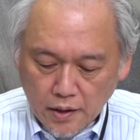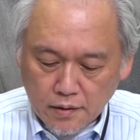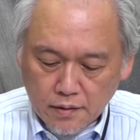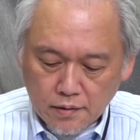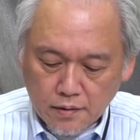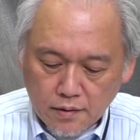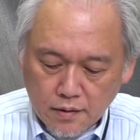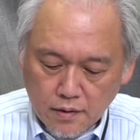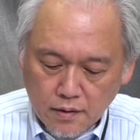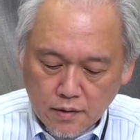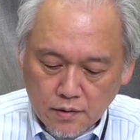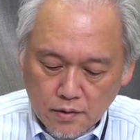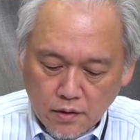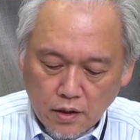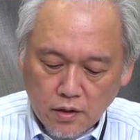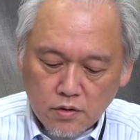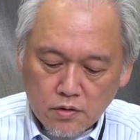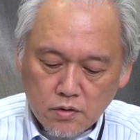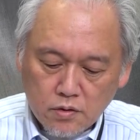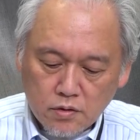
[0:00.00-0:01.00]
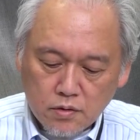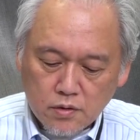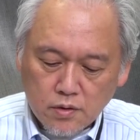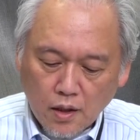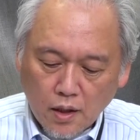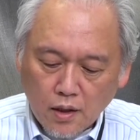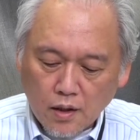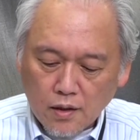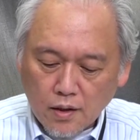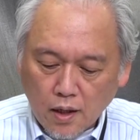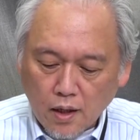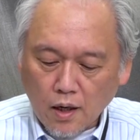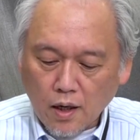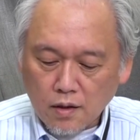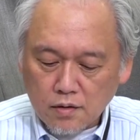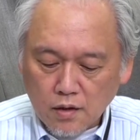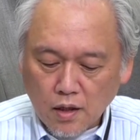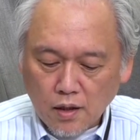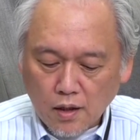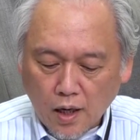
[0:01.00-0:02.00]
はい、で全体を映してくれる。
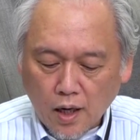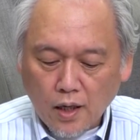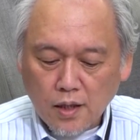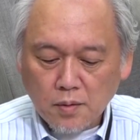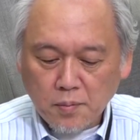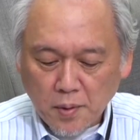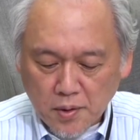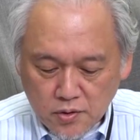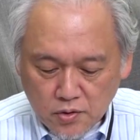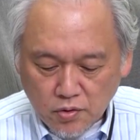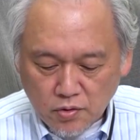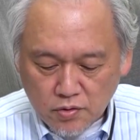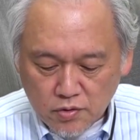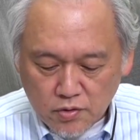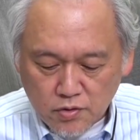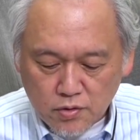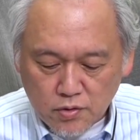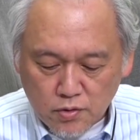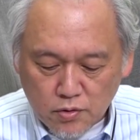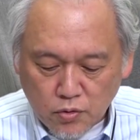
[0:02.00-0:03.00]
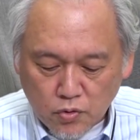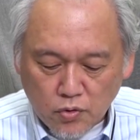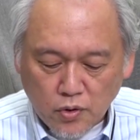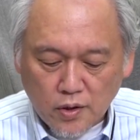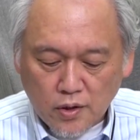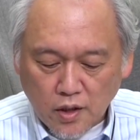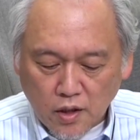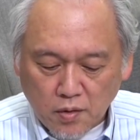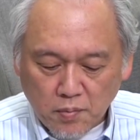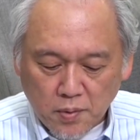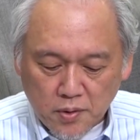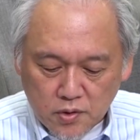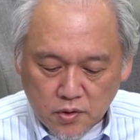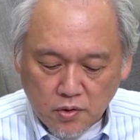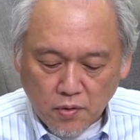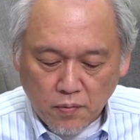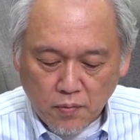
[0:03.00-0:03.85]
画角が変わりますということができます、は